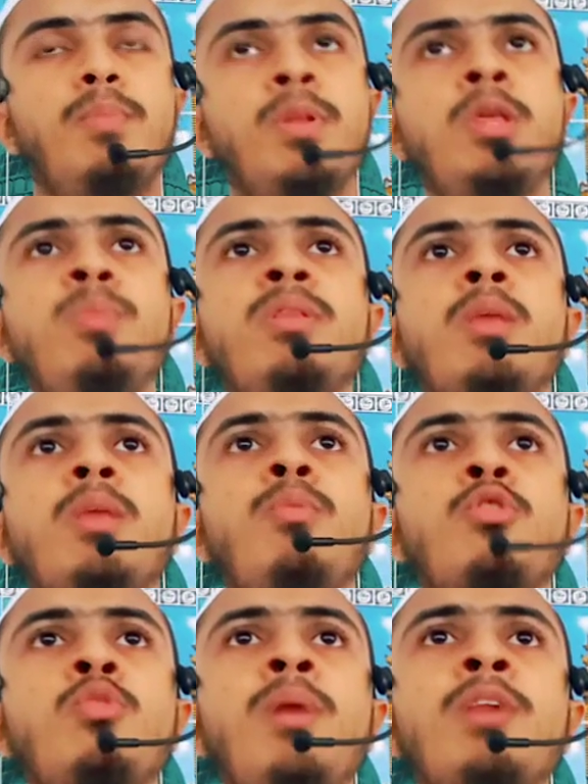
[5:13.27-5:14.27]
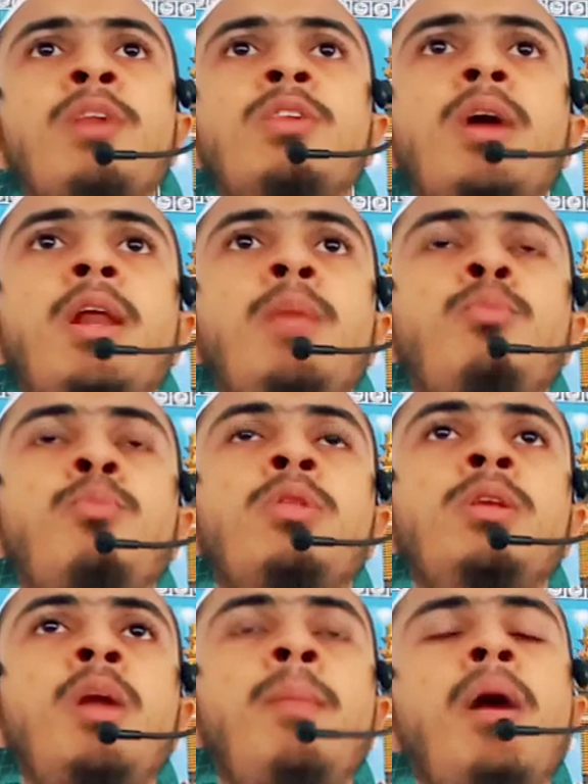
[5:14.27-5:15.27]
পৃথিবীতে বসবাসকারী
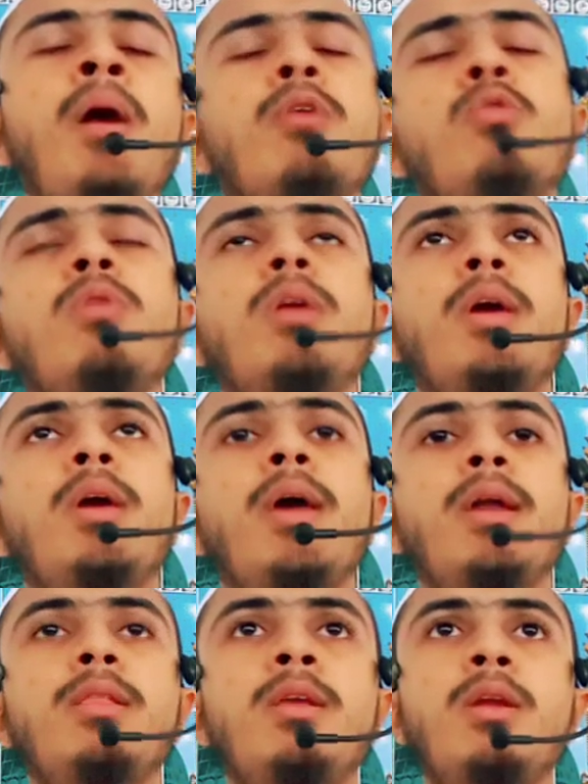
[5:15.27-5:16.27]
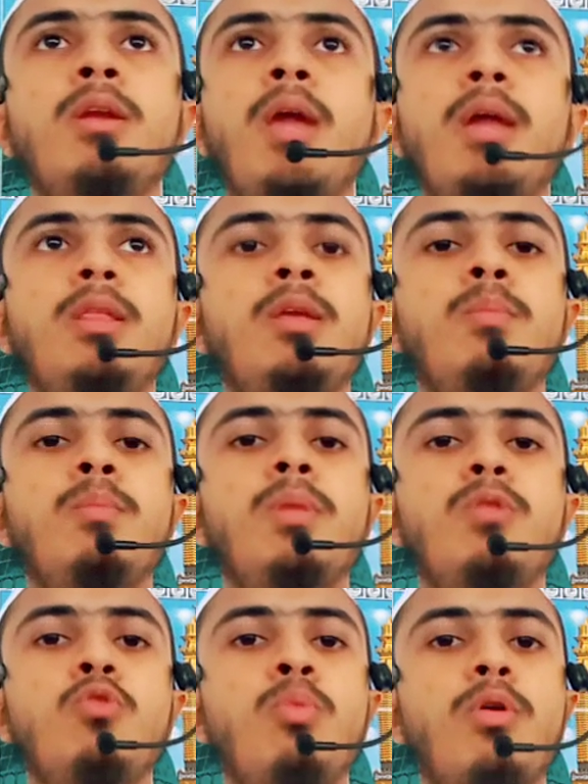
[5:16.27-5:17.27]
প্রতিটা মাখলুককে একদিন না একদিন
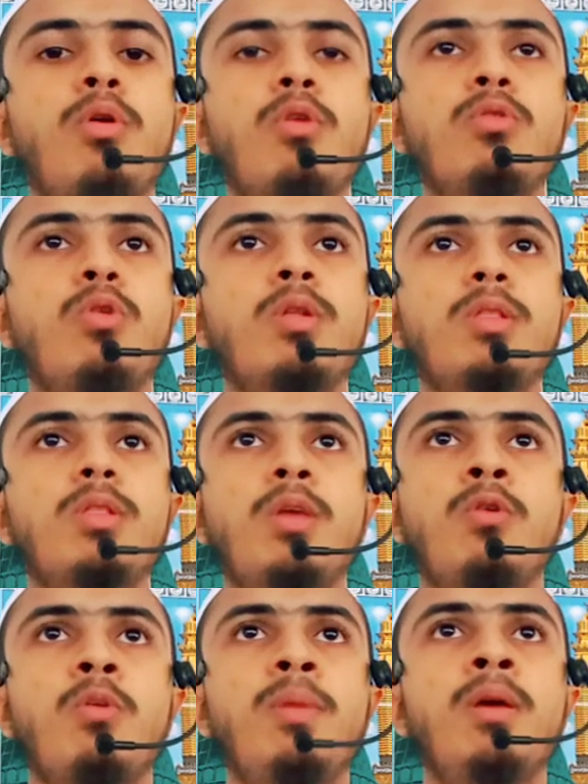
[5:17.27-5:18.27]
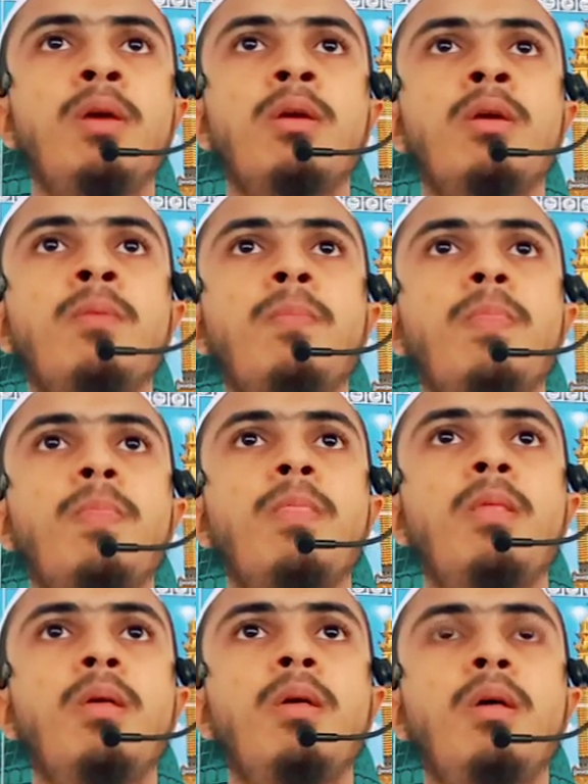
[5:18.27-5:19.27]
মৃত্যুবরণ করতে হবে
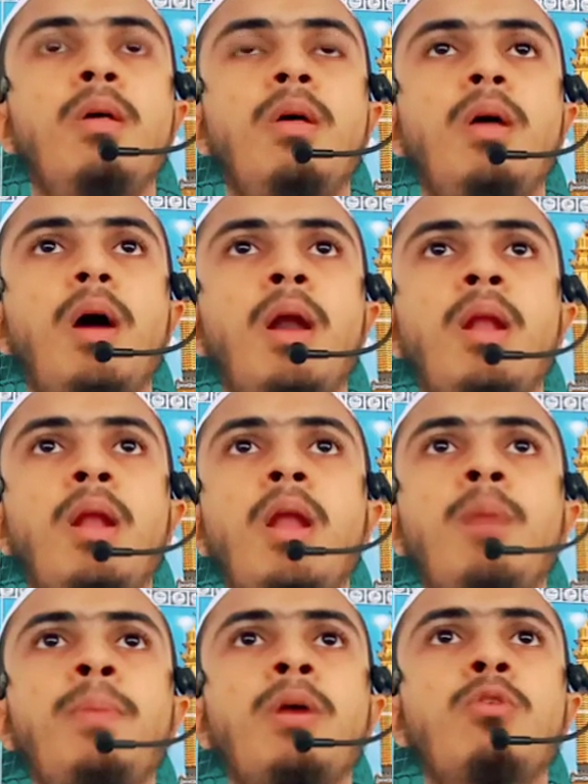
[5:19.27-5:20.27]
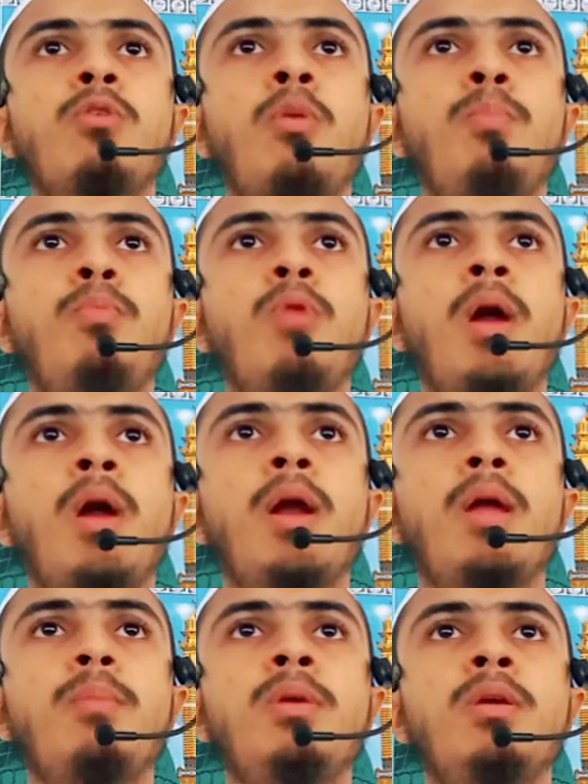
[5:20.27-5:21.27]
আল্লাহ পাক রব্বুল
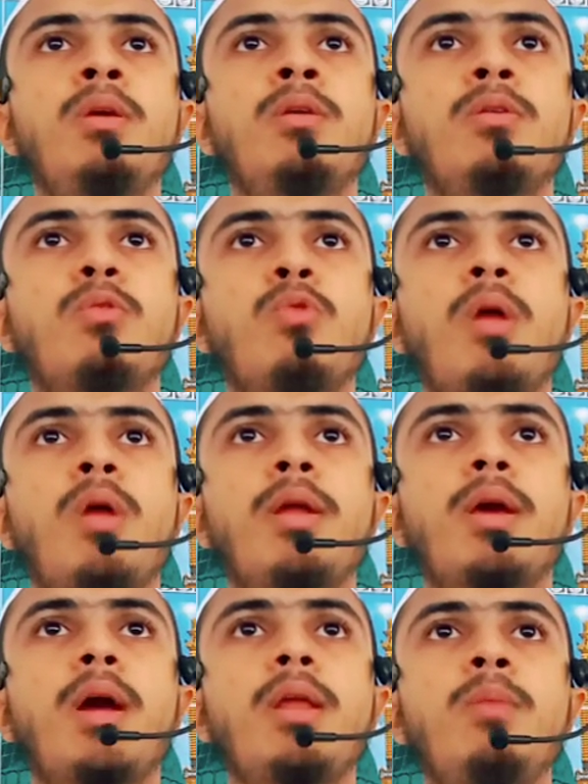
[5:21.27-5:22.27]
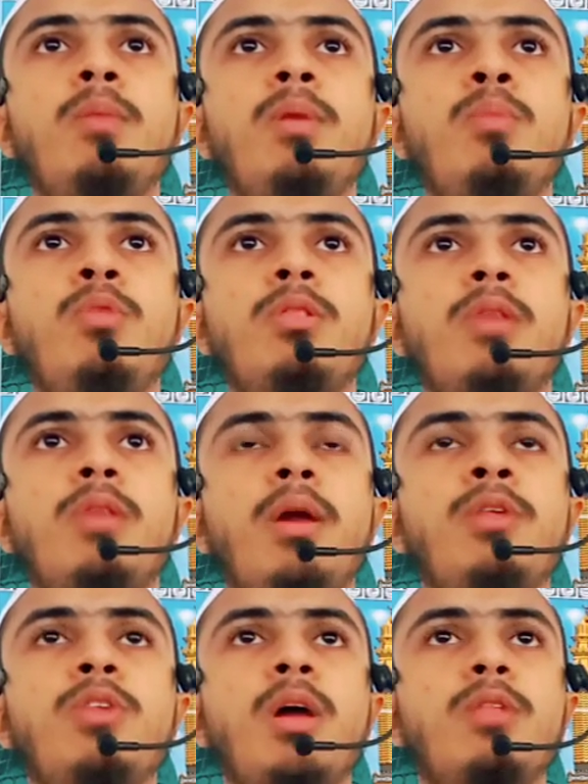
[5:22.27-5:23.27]
আলামিন কোরআনে কারিমের মধ্যে
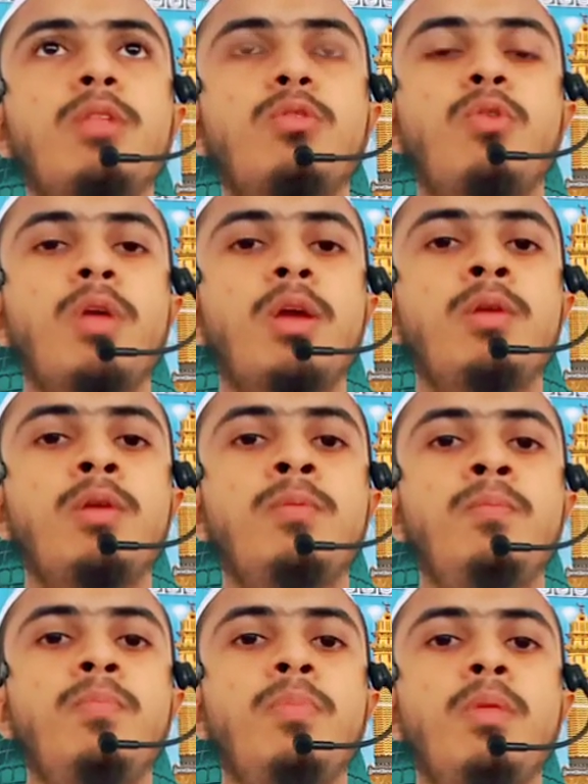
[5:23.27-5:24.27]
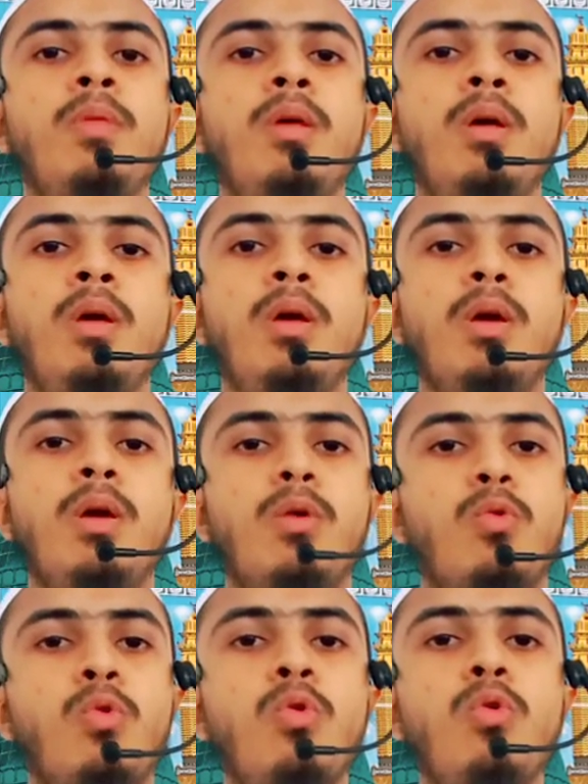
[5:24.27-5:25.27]
এরশাদ করেন
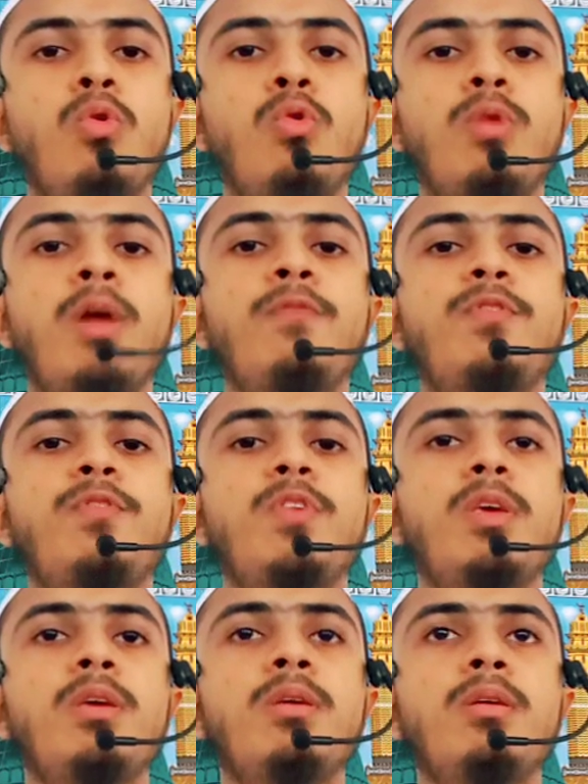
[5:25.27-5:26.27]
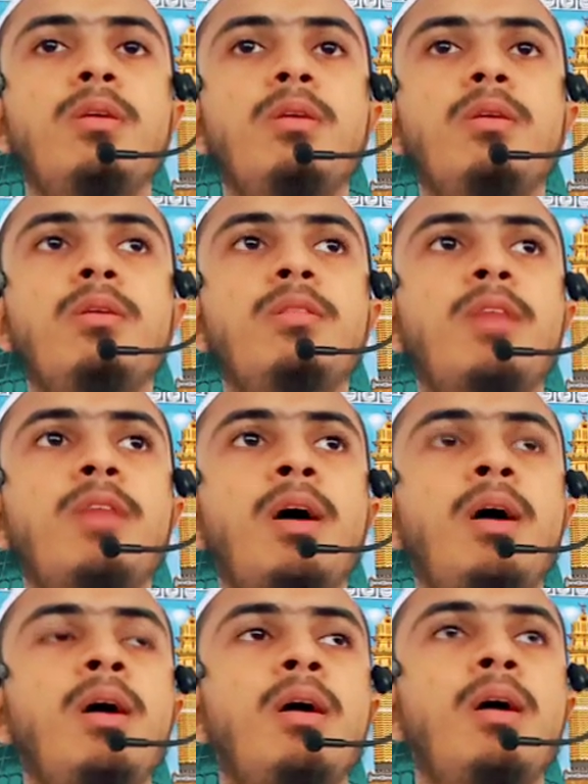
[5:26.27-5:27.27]
কুল্লু নাফসিন
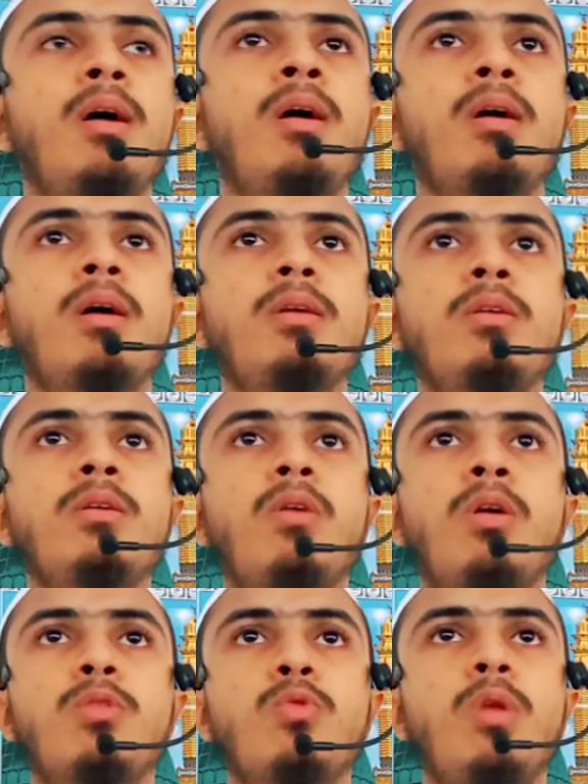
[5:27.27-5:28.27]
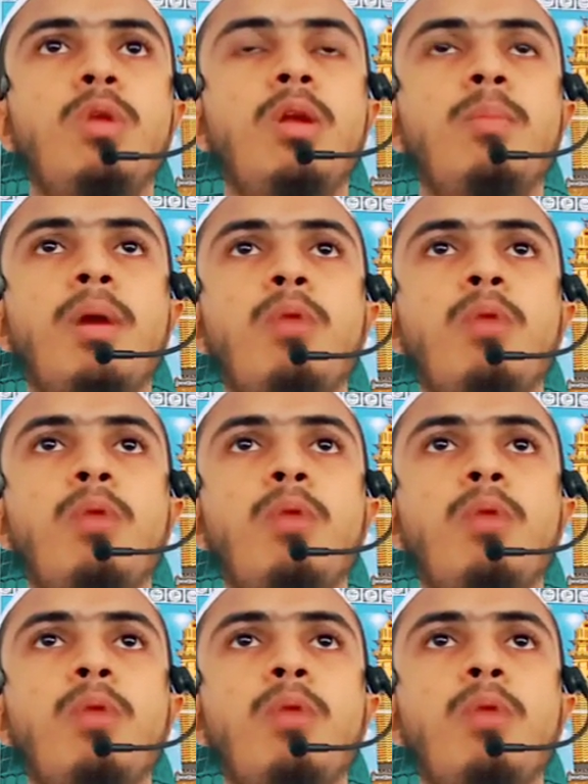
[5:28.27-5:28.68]
দাইকাতুল